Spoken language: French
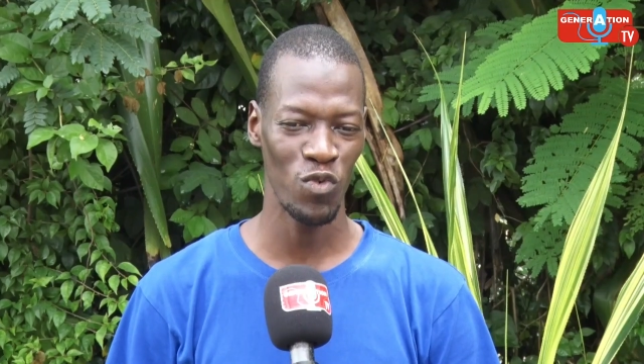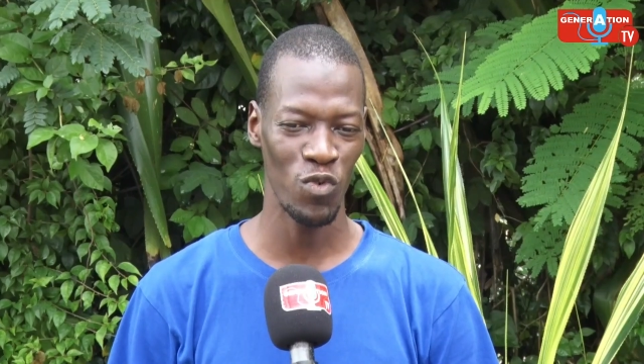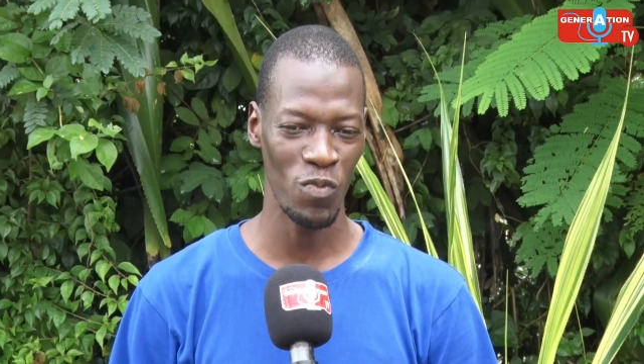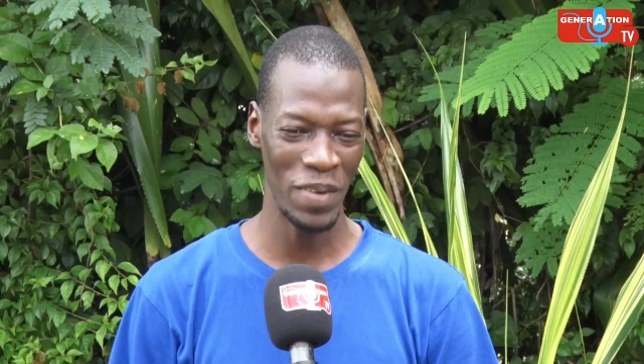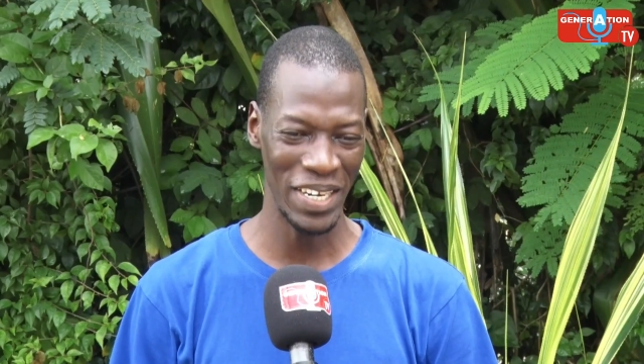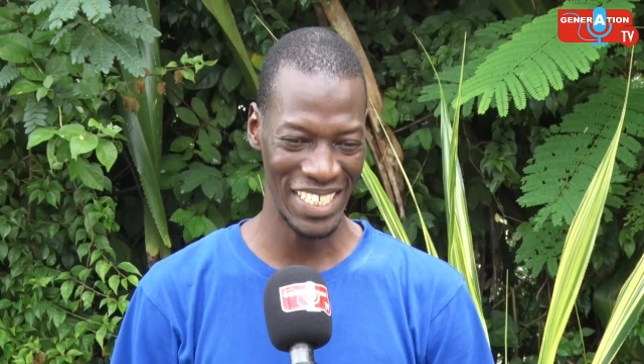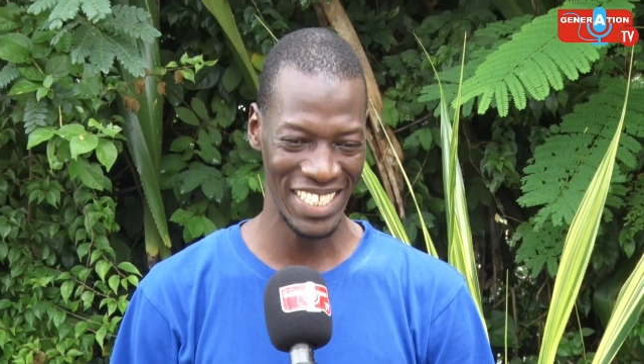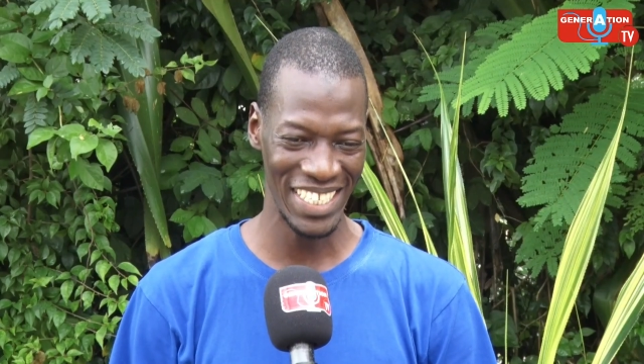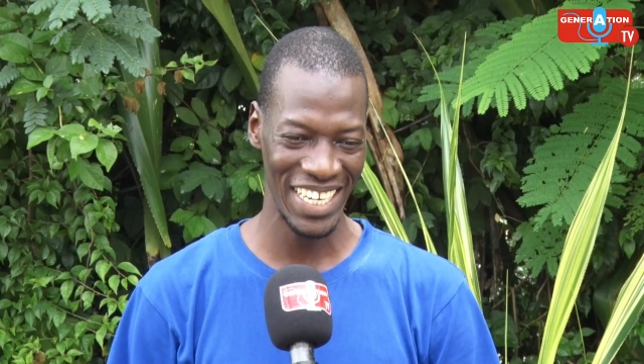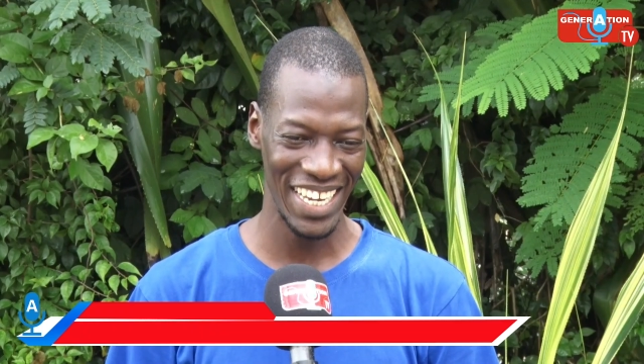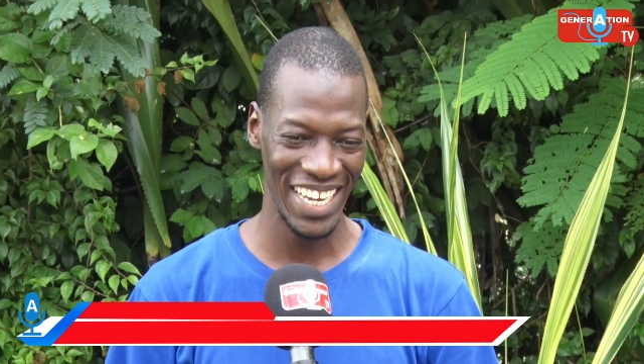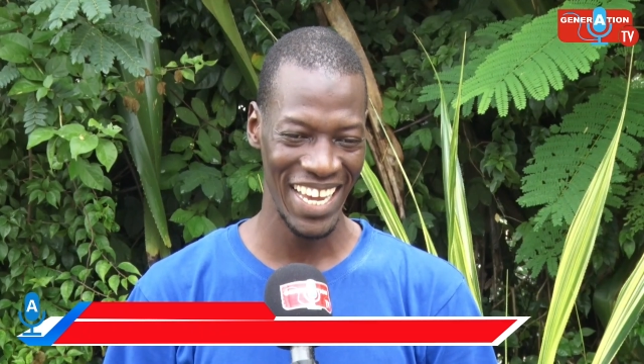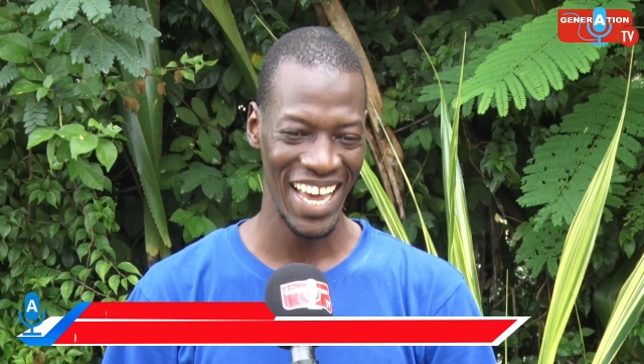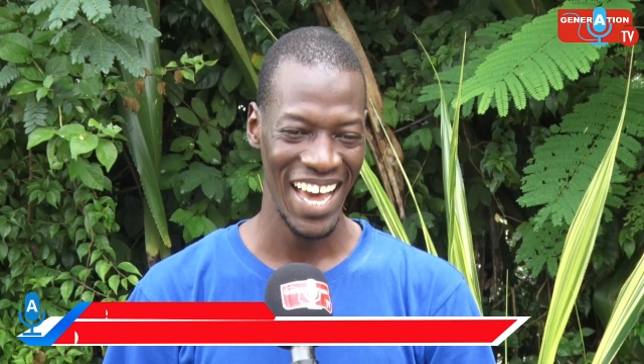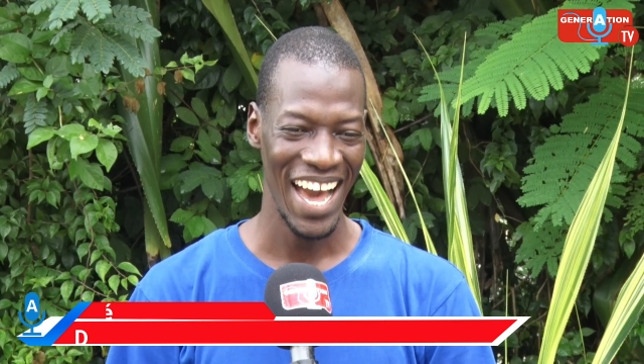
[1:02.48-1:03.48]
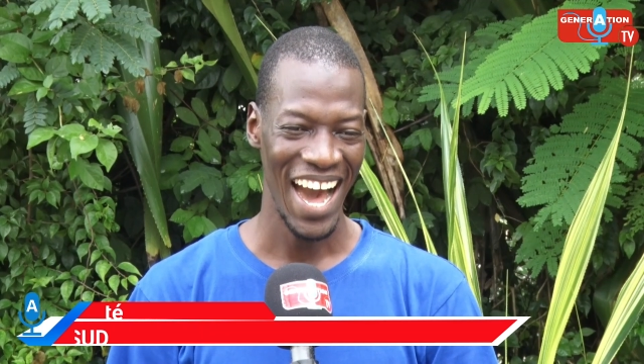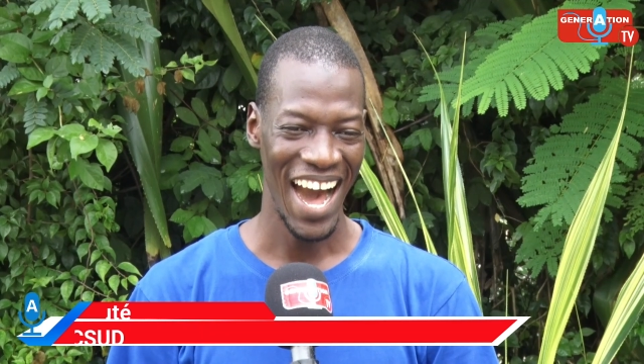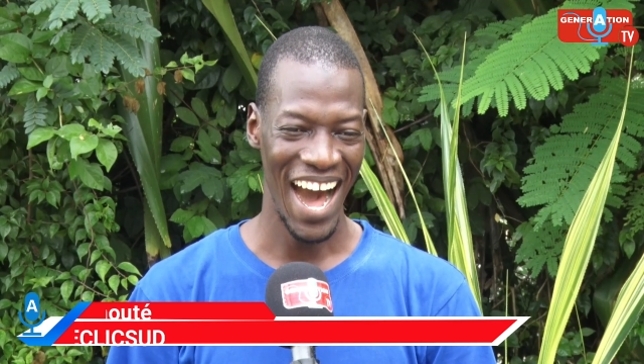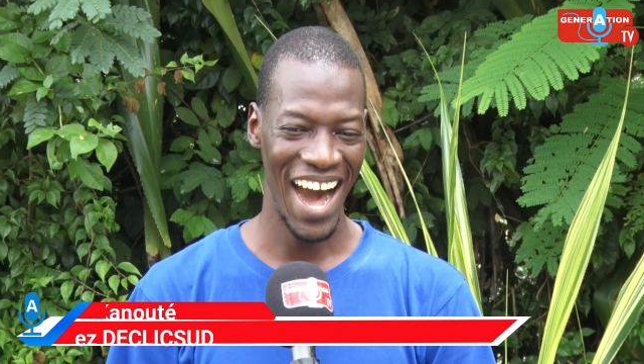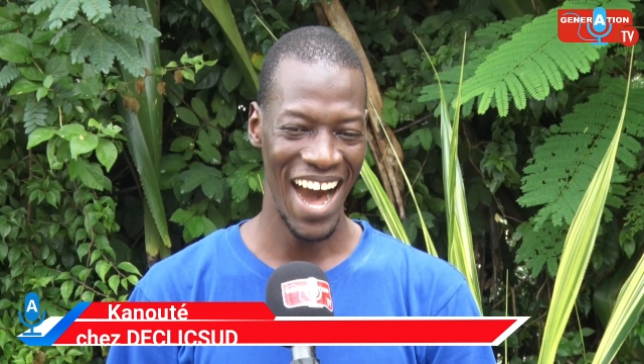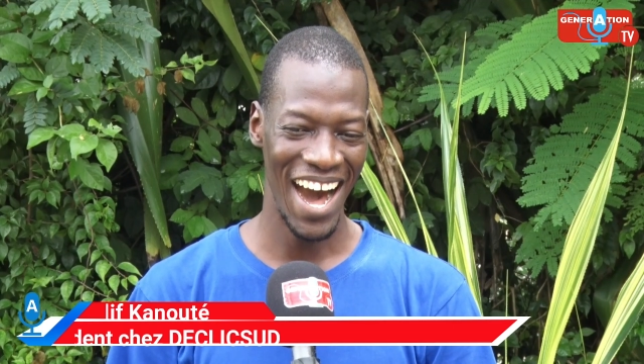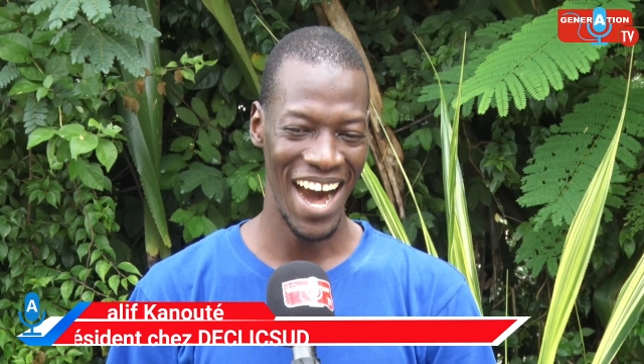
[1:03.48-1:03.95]
vous médiez
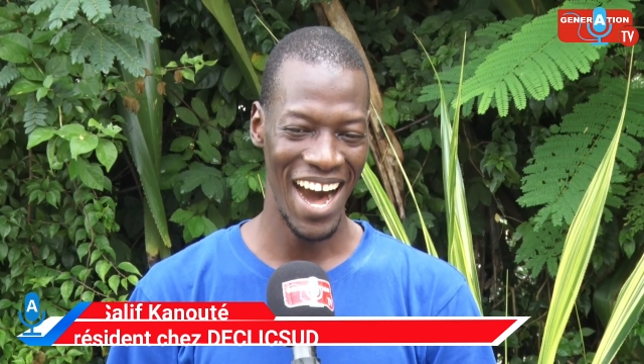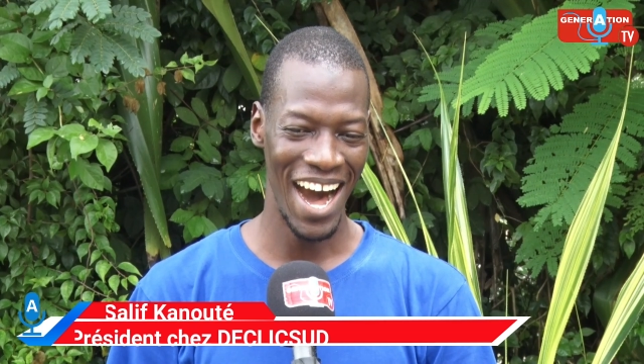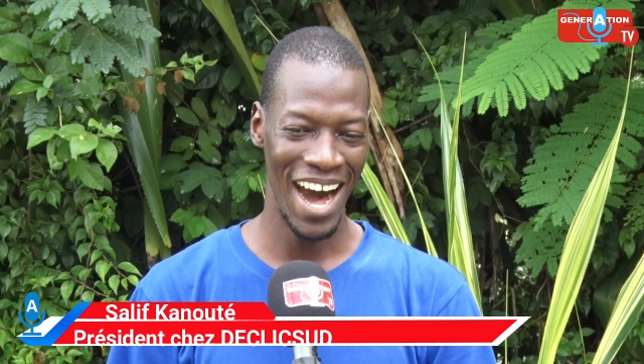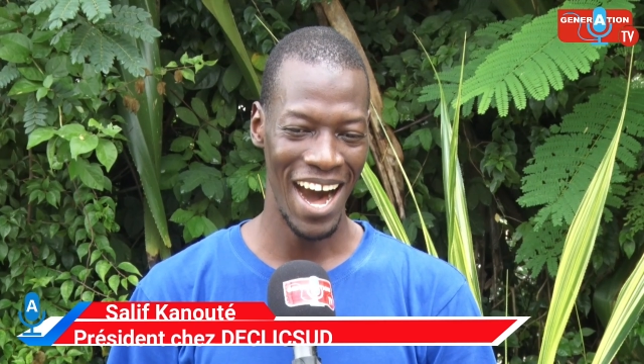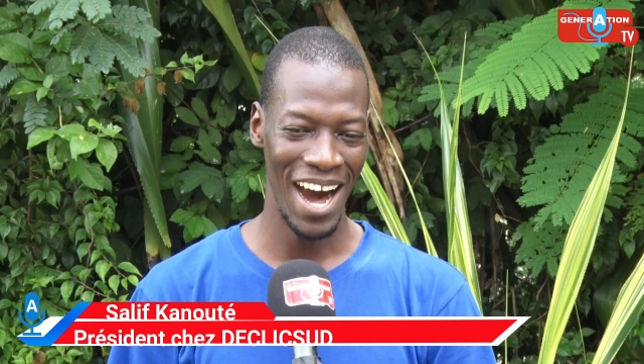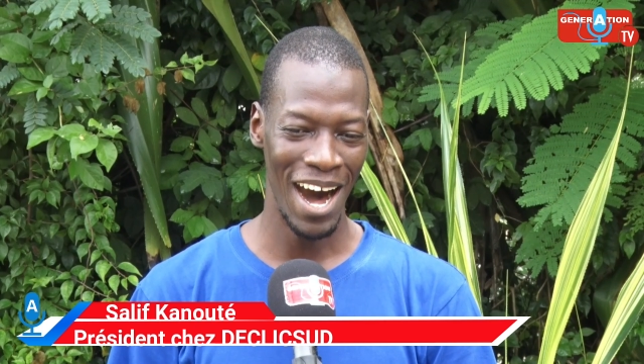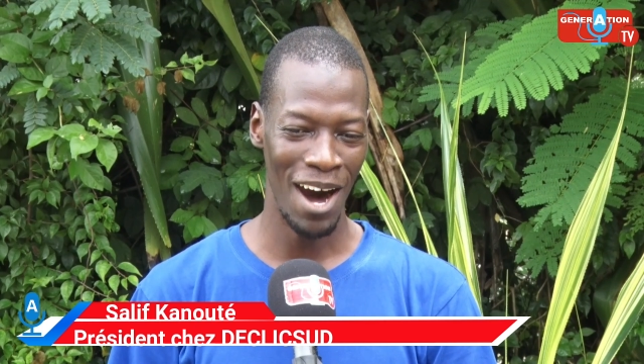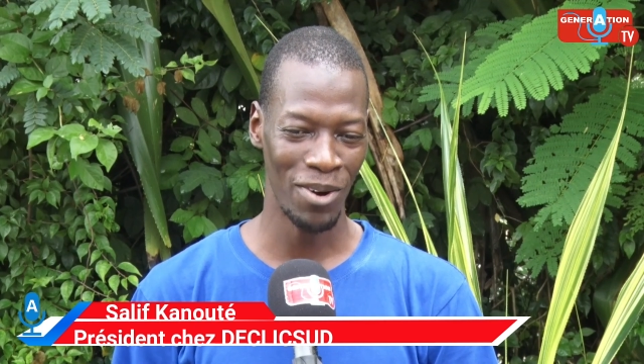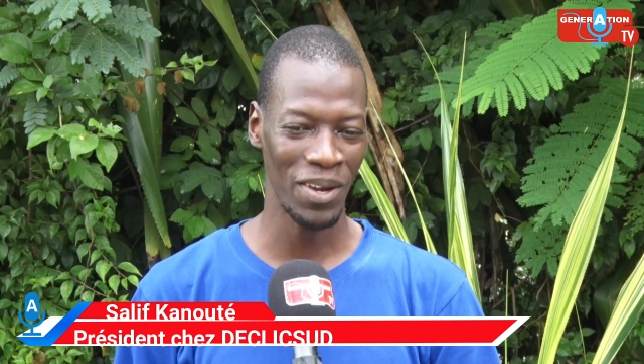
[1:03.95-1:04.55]
à,